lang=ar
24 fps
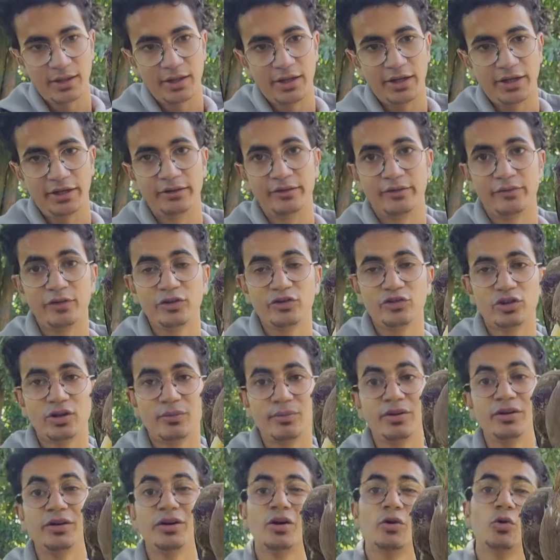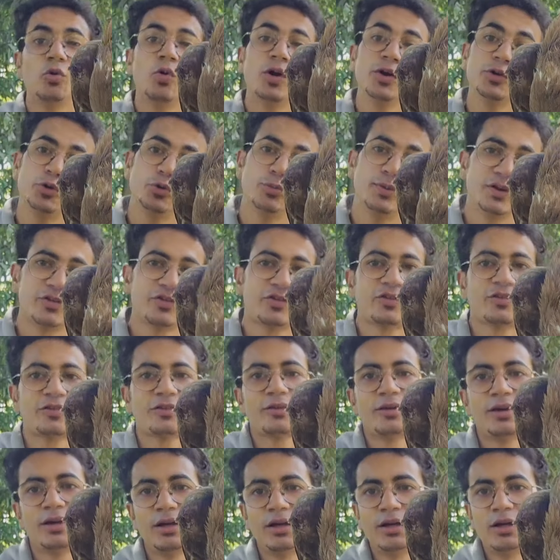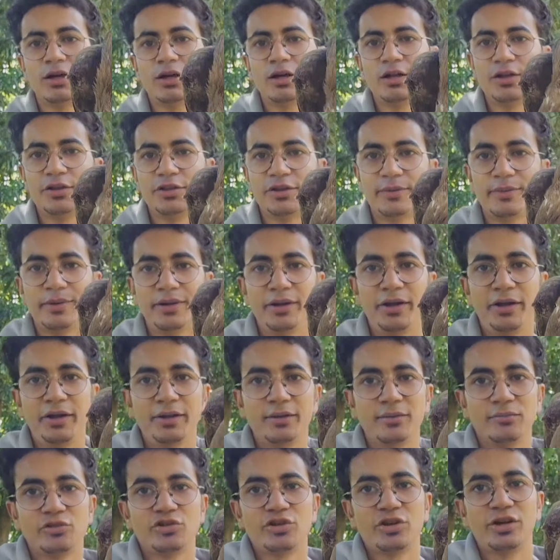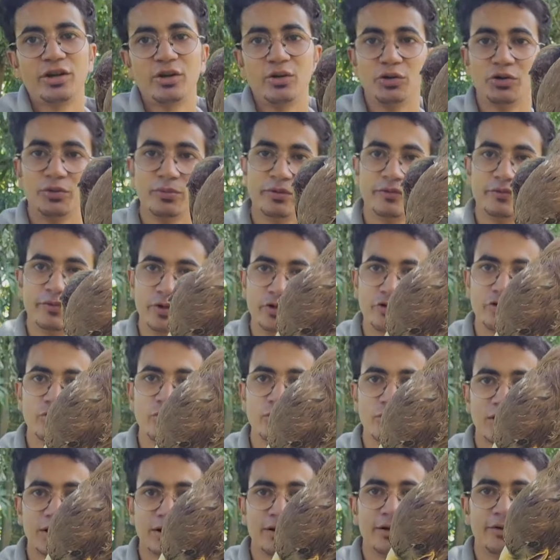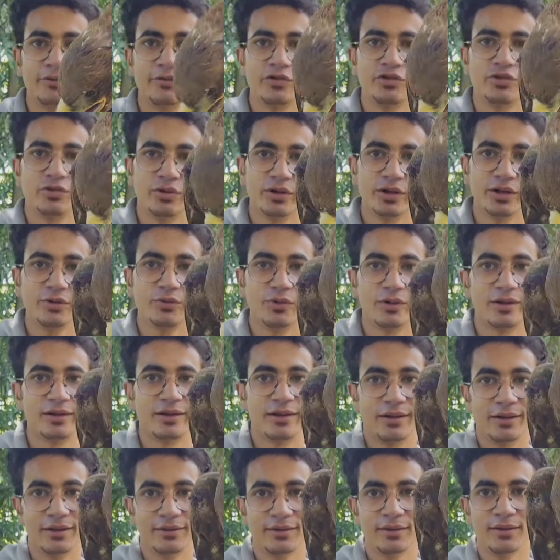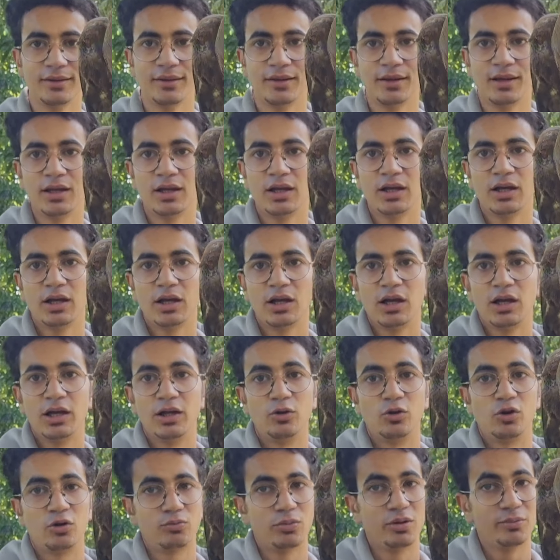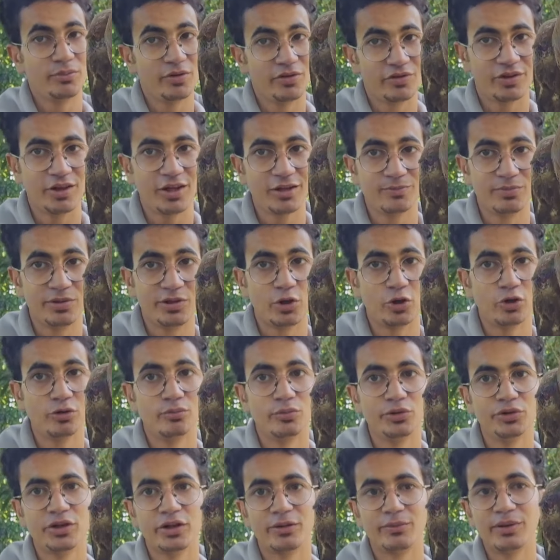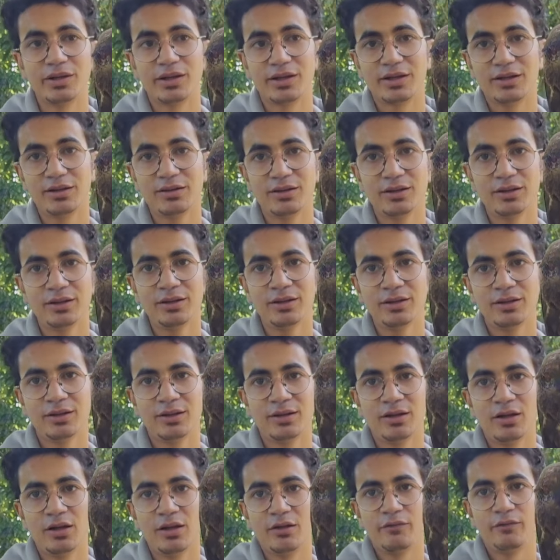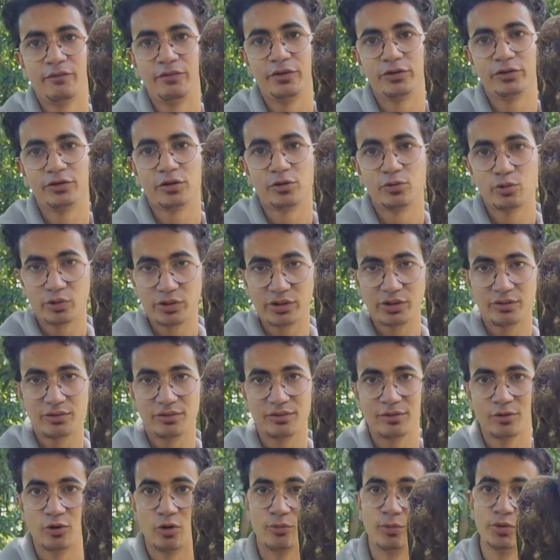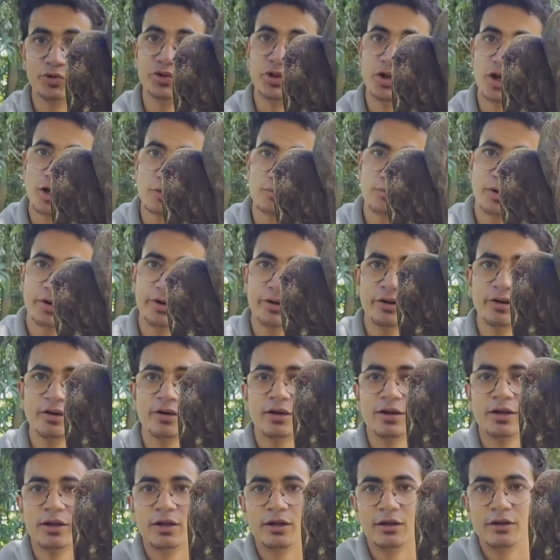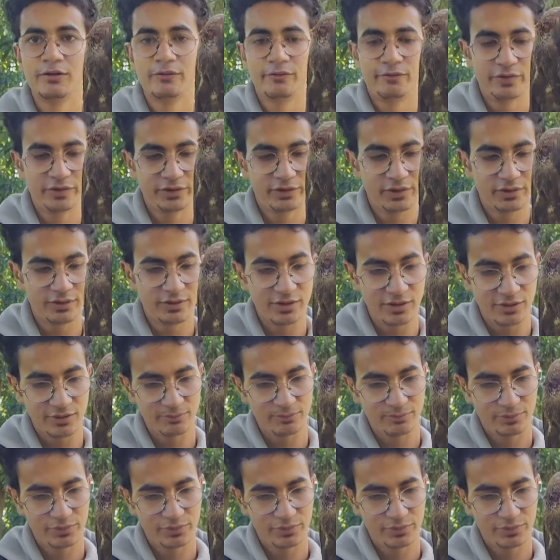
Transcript: احنا في الفيديو ده بنروضه بس طبعا احنا مش هنروضه من فيديو ولا فيديوهين ولا ثلاثة العقبان بالذات بتاخد مدة كبيرة جدا في الترويض ومدة اكبر في التدريب